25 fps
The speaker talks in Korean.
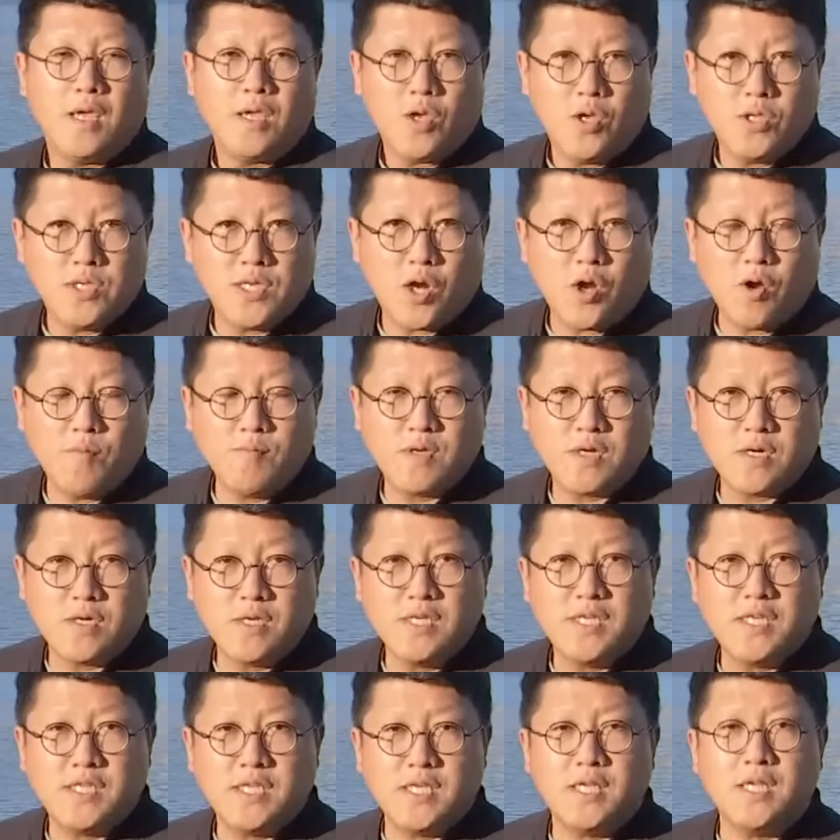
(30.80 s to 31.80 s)
현장
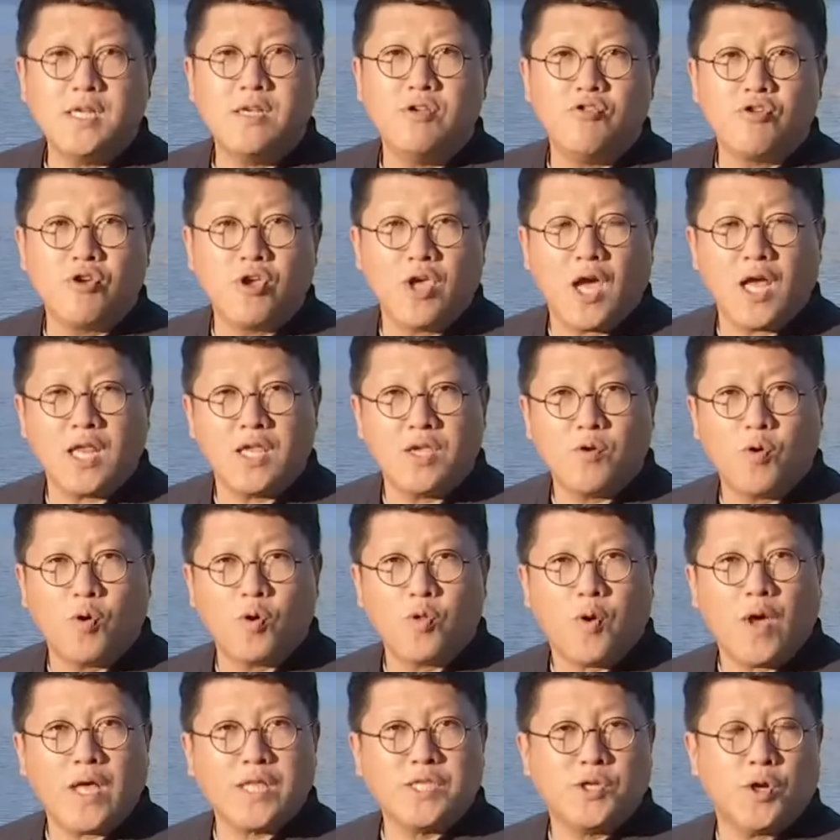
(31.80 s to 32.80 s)
검증은 시신을 유기한
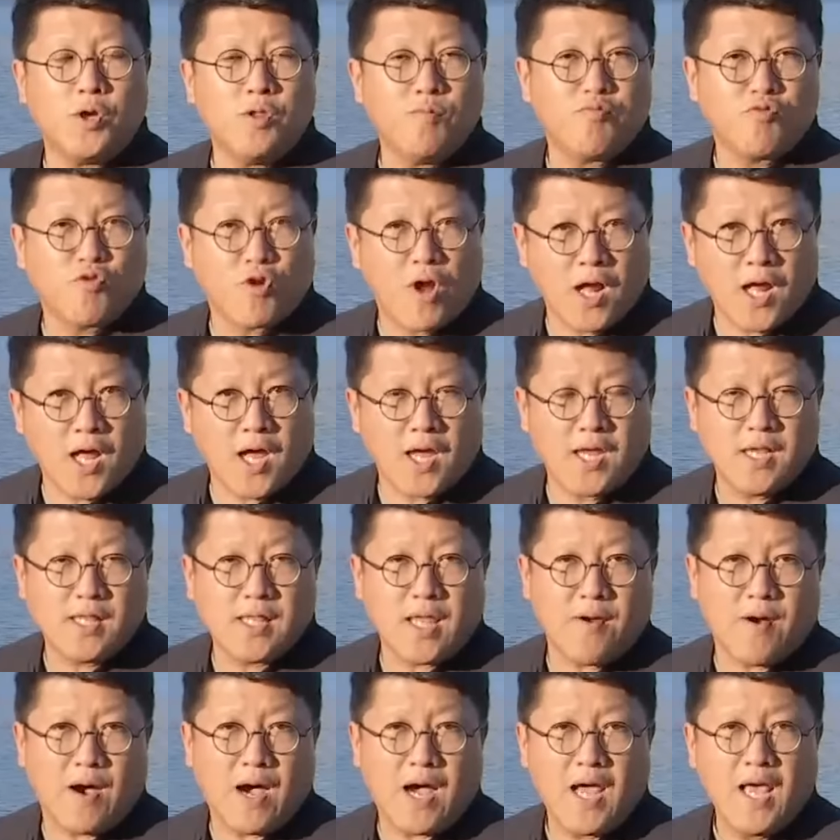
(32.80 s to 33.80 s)
이곳 화천 북한강
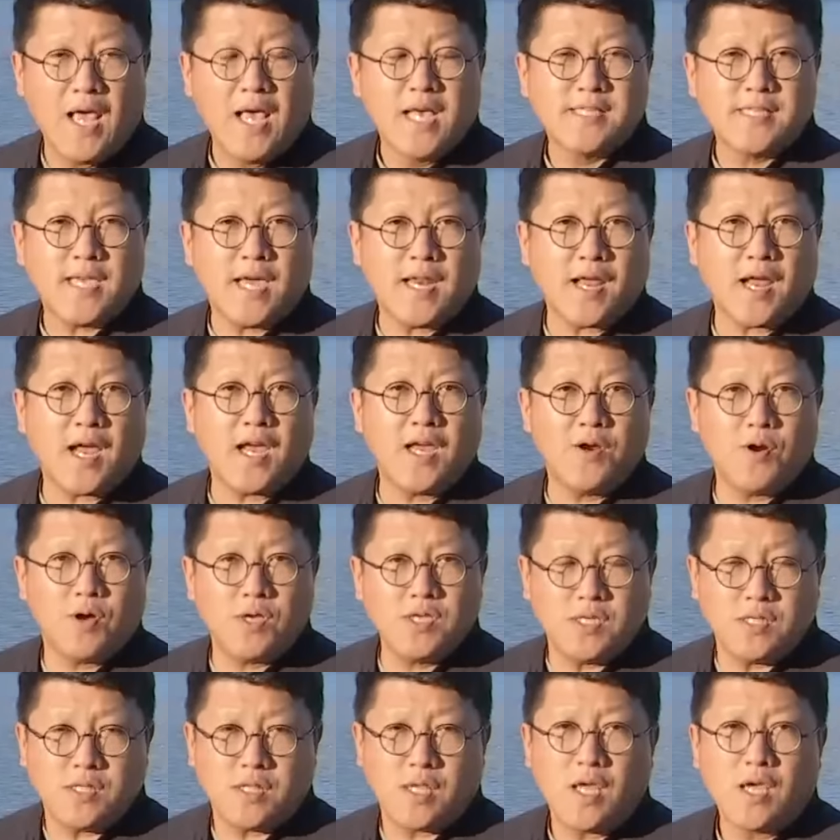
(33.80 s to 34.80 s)
일대와 사례가
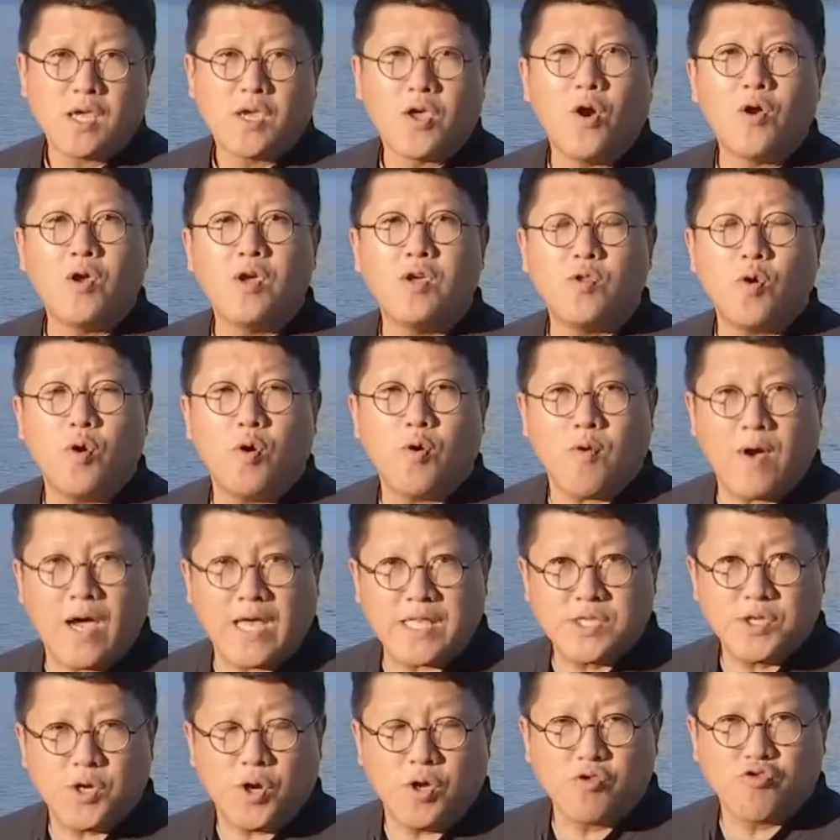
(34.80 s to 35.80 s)
이뤄진 경기도
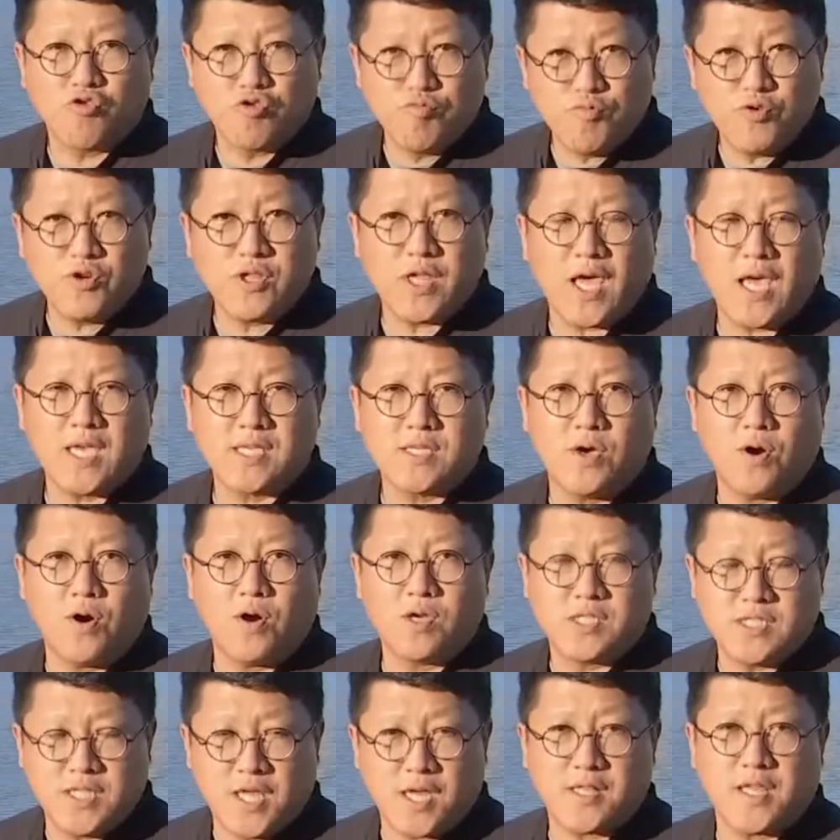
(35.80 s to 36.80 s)
과천
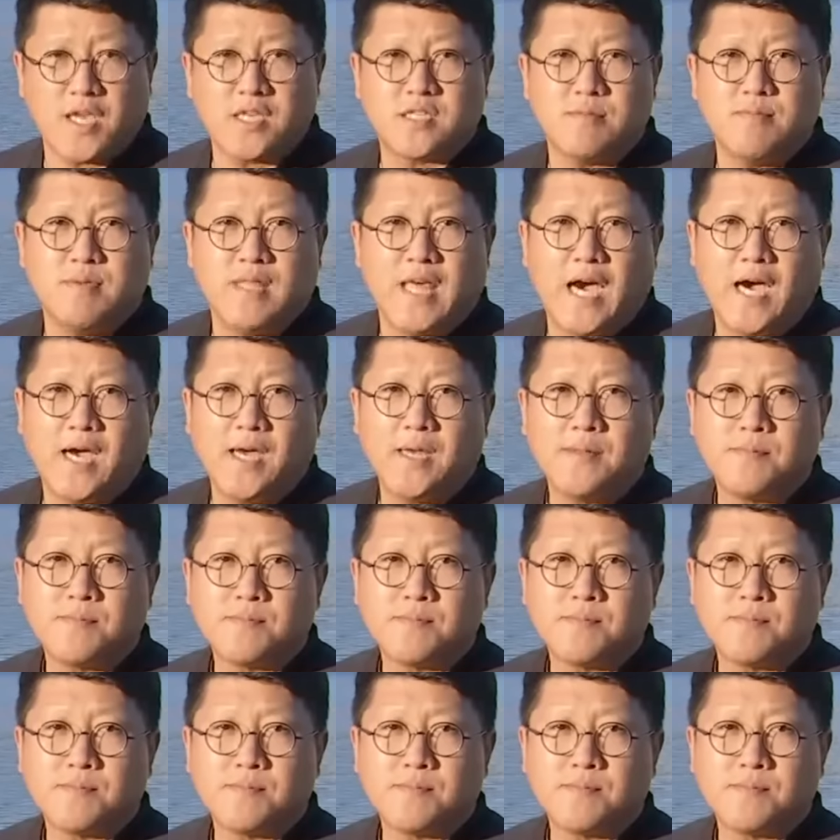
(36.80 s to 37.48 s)
군부대에서 진행됐습니다.